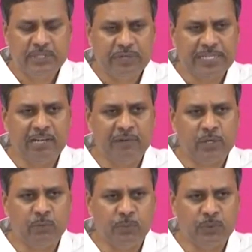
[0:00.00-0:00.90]
చివరిగా
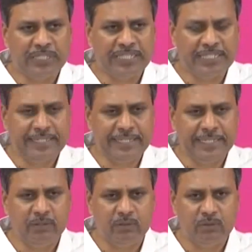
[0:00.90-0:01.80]
వారు ఒప్పుకున్నది ఏంటంటే
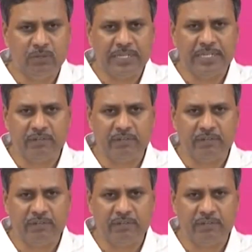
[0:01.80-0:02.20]
ఒక